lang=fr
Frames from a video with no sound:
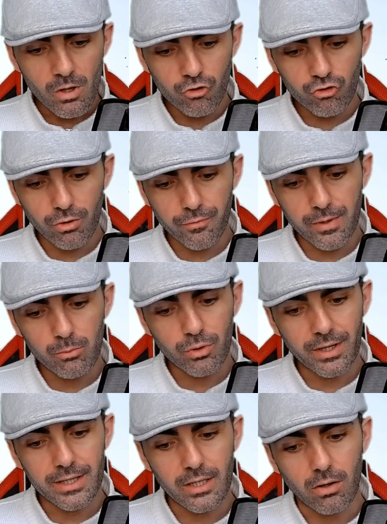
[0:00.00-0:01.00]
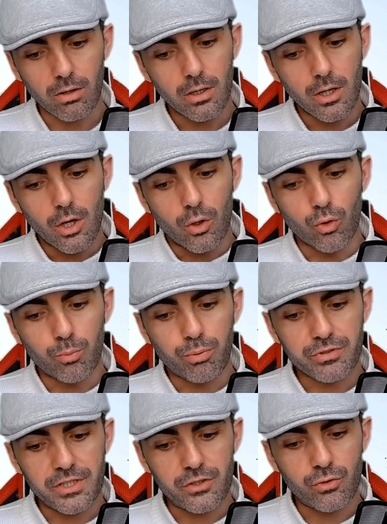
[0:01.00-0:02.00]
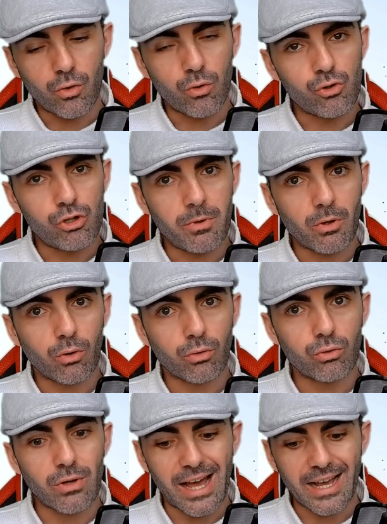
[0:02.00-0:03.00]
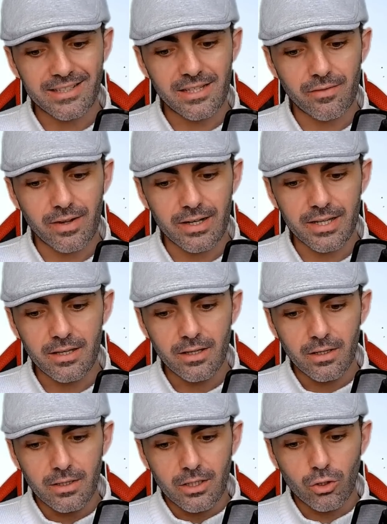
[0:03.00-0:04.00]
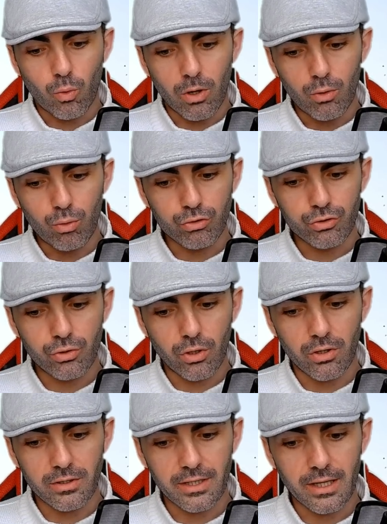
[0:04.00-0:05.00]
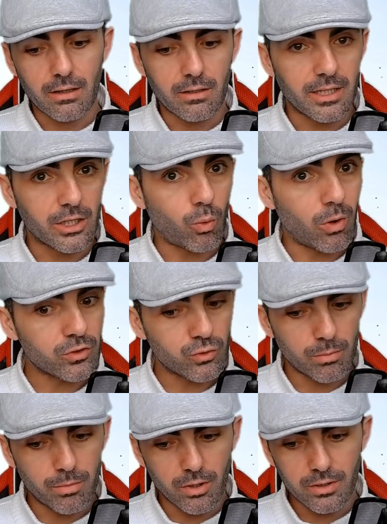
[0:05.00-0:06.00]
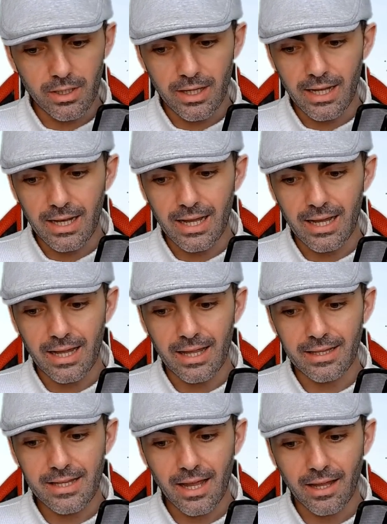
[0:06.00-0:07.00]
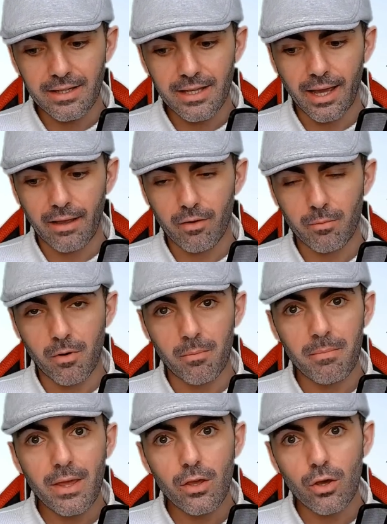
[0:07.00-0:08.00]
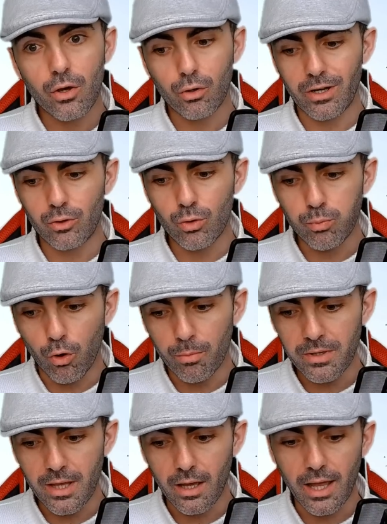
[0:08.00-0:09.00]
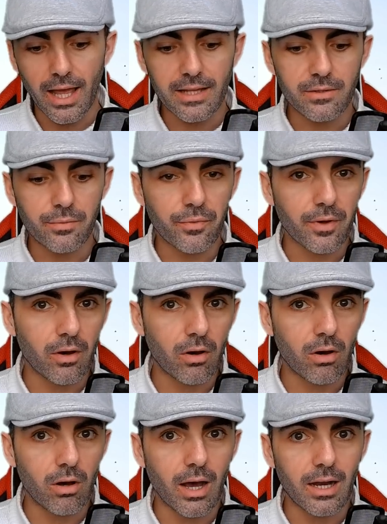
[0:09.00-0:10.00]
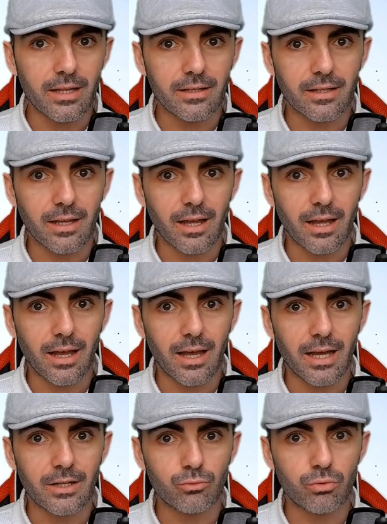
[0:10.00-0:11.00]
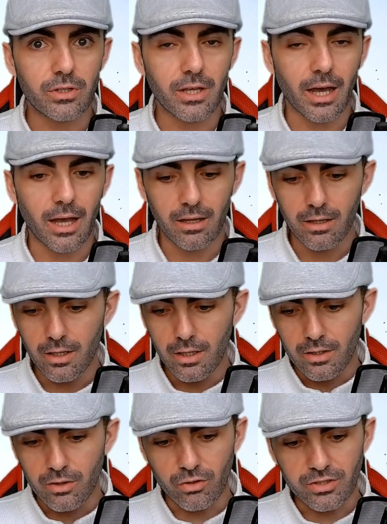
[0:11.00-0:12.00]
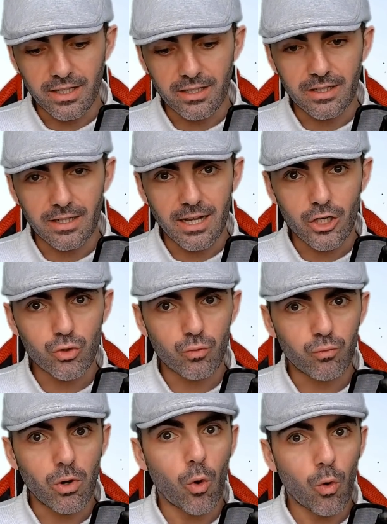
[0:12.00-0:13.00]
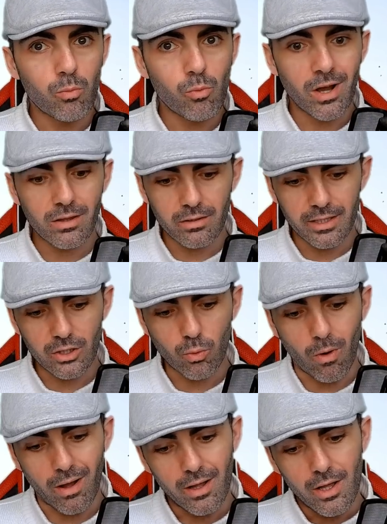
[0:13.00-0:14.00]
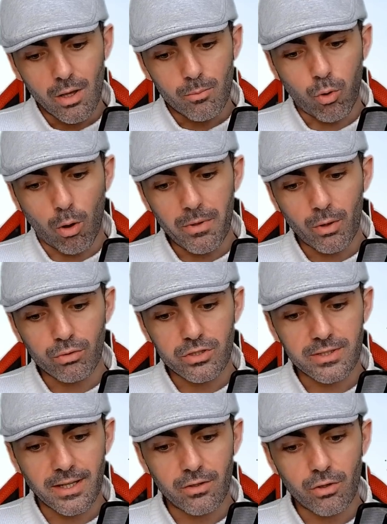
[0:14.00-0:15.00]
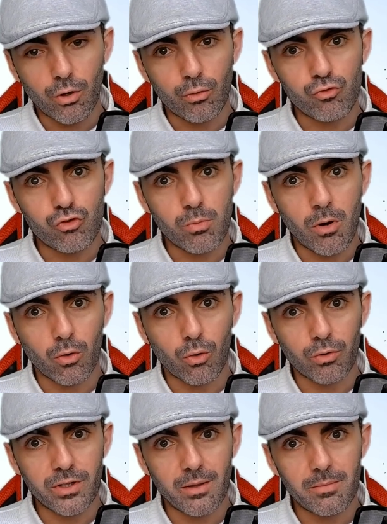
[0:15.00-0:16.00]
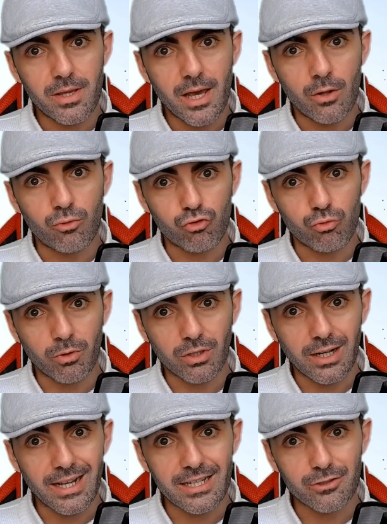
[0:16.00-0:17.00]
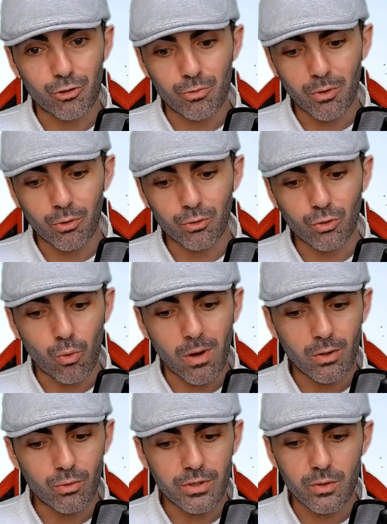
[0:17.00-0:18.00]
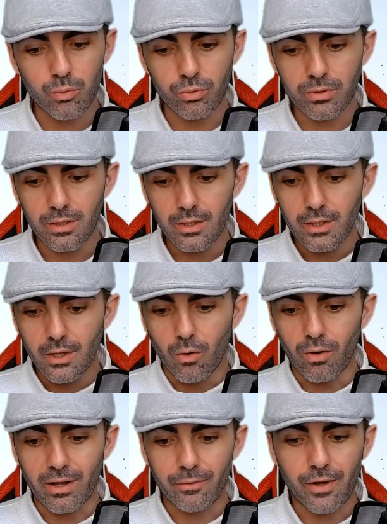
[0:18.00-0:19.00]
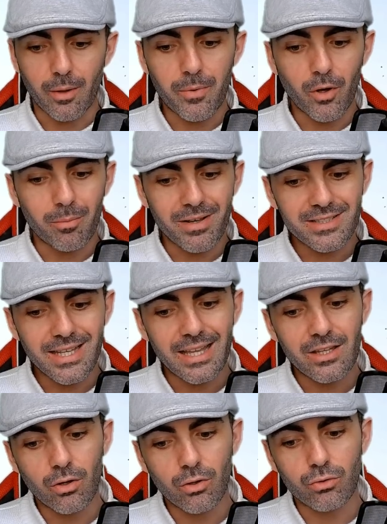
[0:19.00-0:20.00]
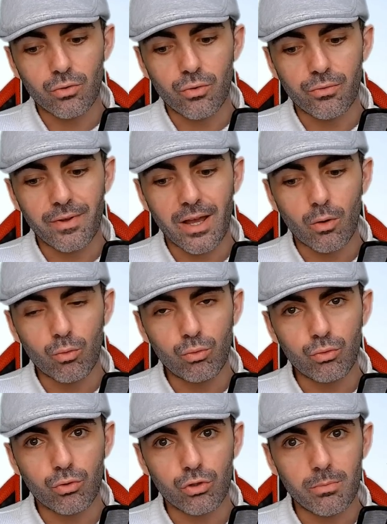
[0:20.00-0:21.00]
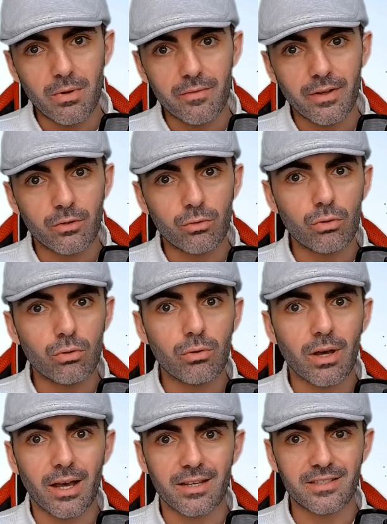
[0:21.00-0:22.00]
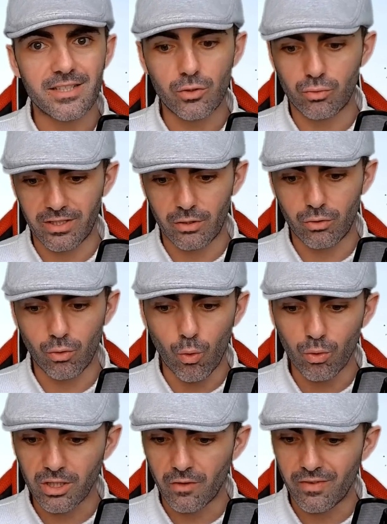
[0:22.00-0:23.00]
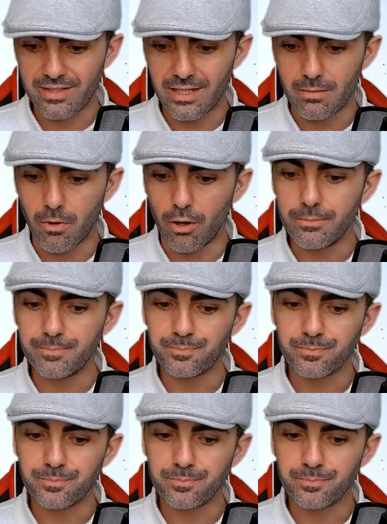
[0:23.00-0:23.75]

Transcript: J'en fais mon gagnant. L'opposition, le numéro 2, Axe d'Avali. Trois courses de rentrée, les trois sont bonnes et la dernière est vraiment meilleure que les deux premières, indifférent à l'état du terrain. Dans ce quintet-là, je le vois au moins dans les trois. Premier outsider, une jument qu'on connaît bien, une jument de classe, le numéro 3, l'Hollywood. On l'a frappé en base gagnante le 20 août 2022 à 6 ou 7 euros très facilement.